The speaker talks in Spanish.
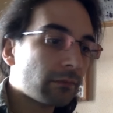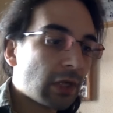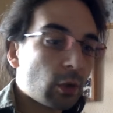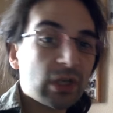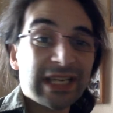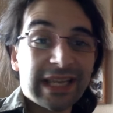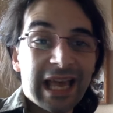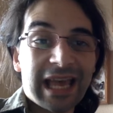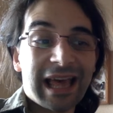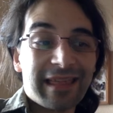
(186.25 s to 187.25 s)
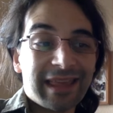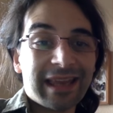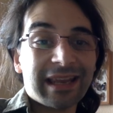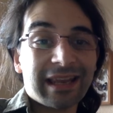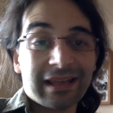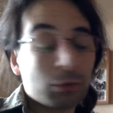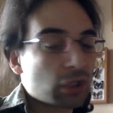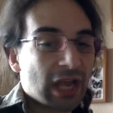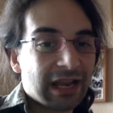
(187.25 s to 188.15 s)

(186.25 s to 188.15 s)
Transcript: lo que sería el ADN, eh, o sea,